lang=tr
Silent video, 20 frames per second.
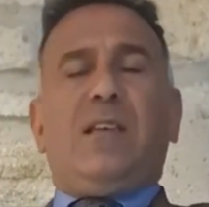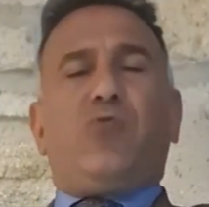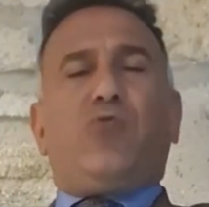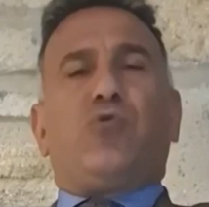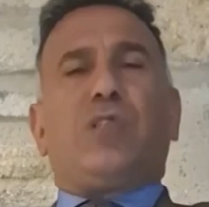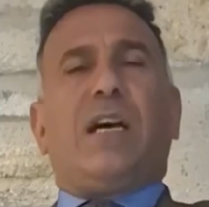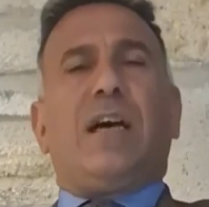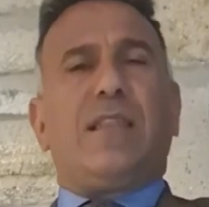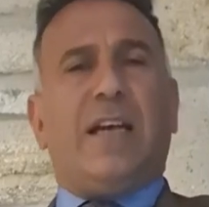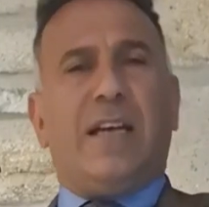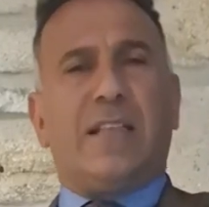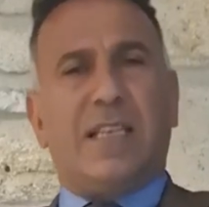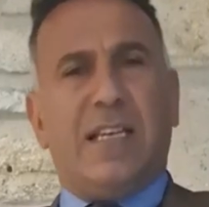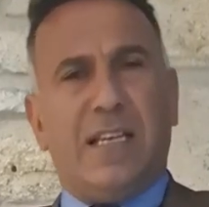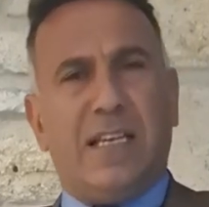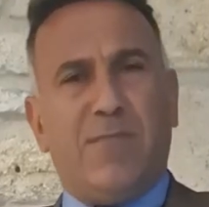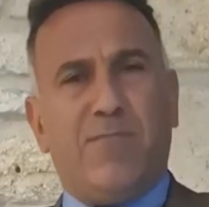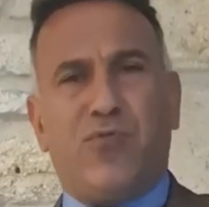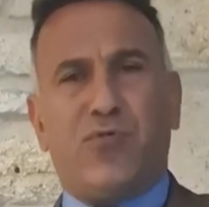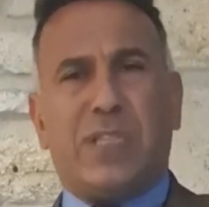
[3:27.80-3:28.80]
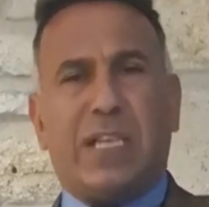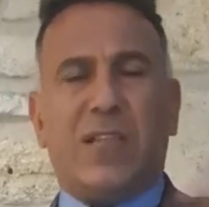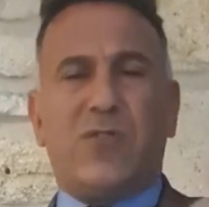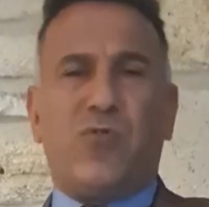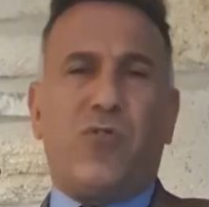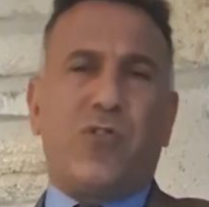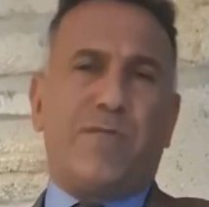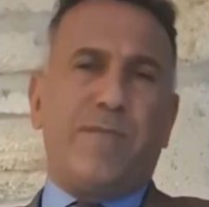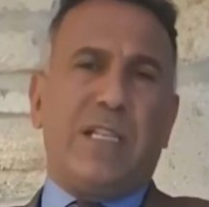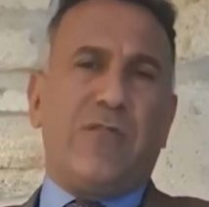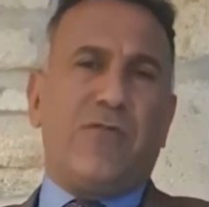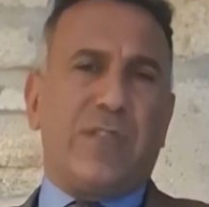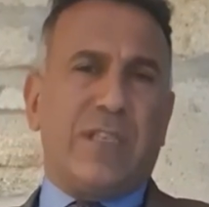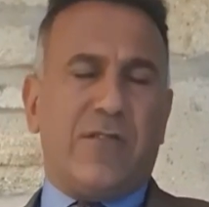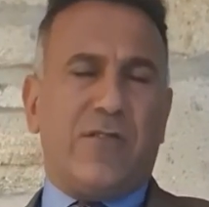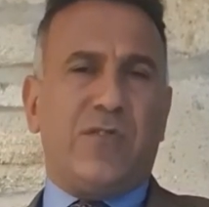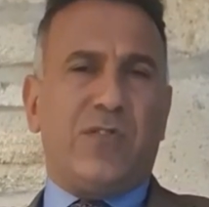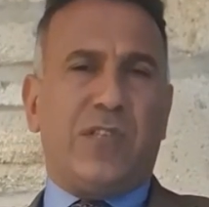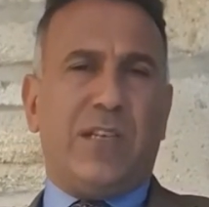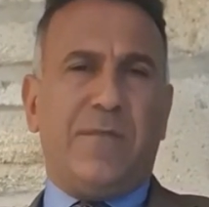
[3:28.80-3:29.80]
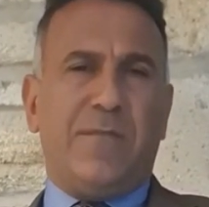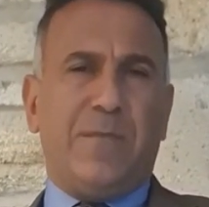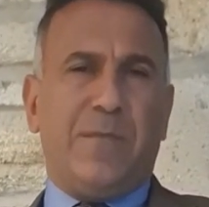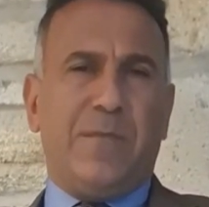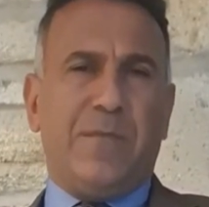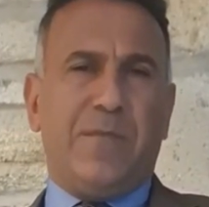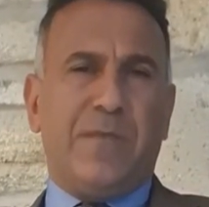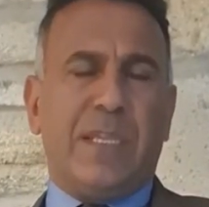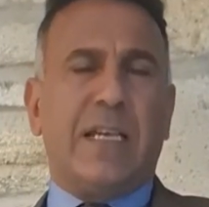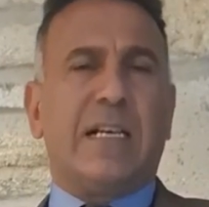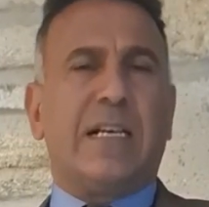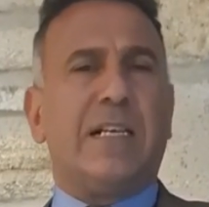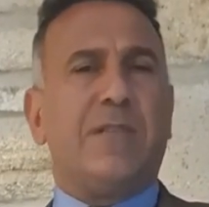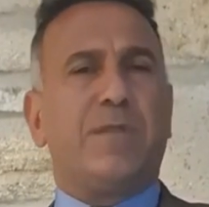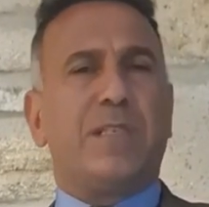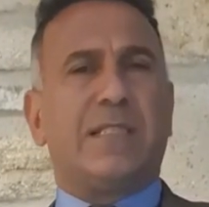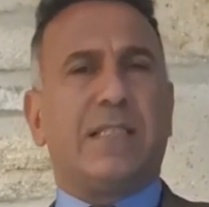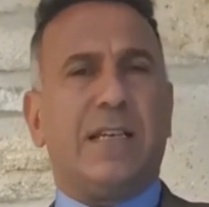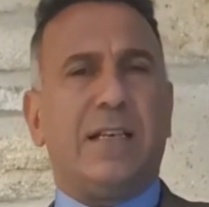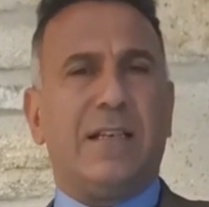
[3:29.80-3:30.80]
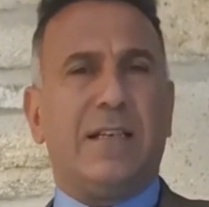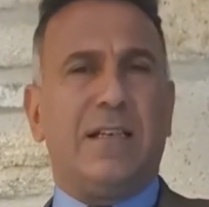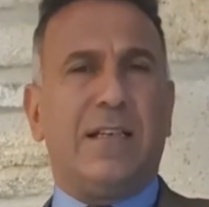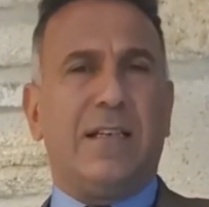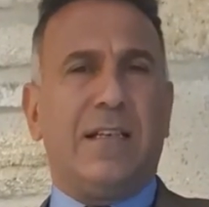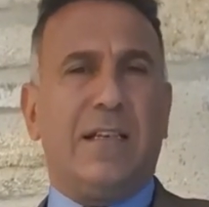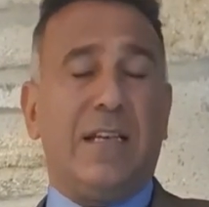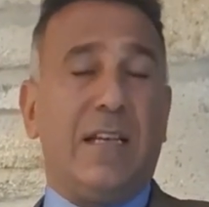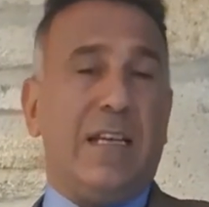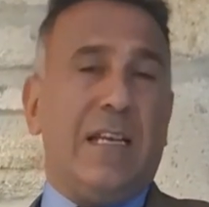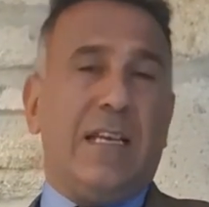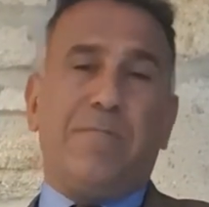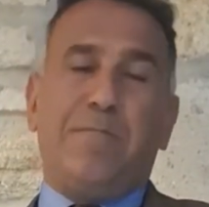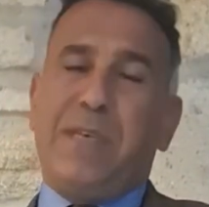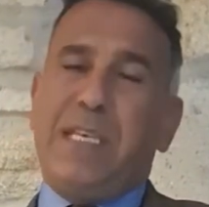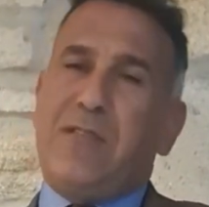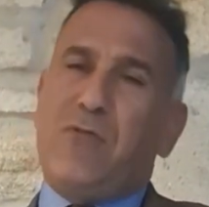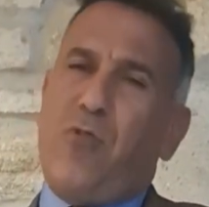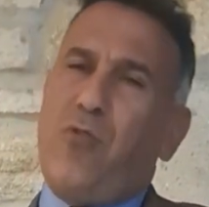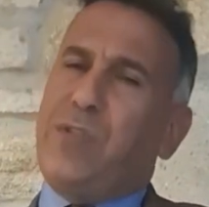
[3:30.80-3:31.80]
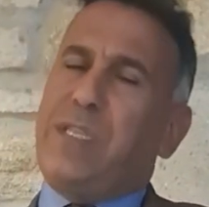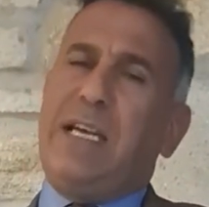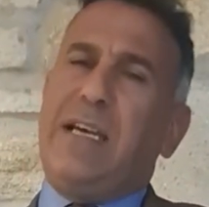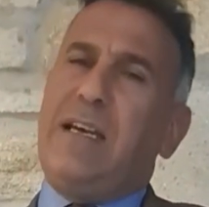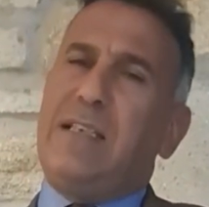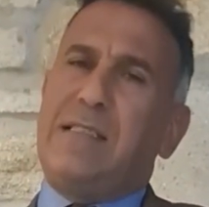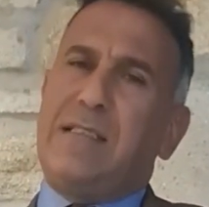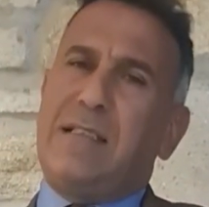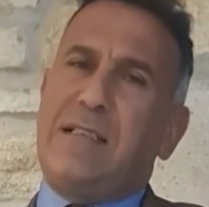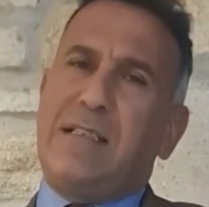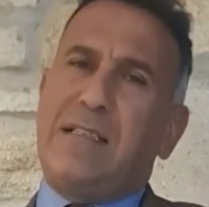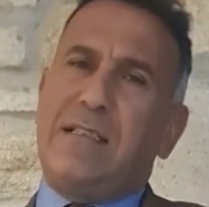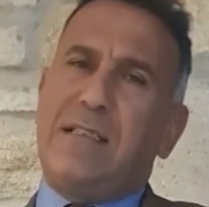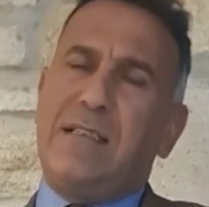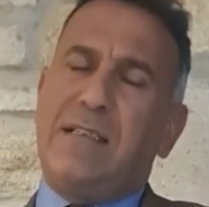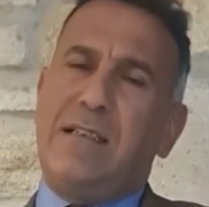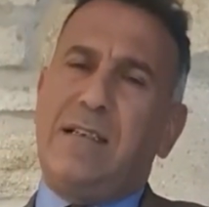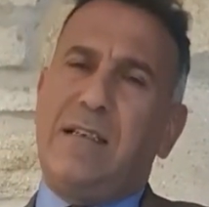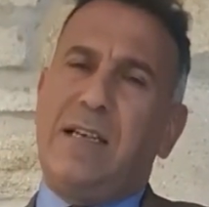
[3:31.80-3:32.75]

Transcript: Yüce Allah da bundan 4 milyon yıl önce Kıbrıs'a bir oda hazırladı.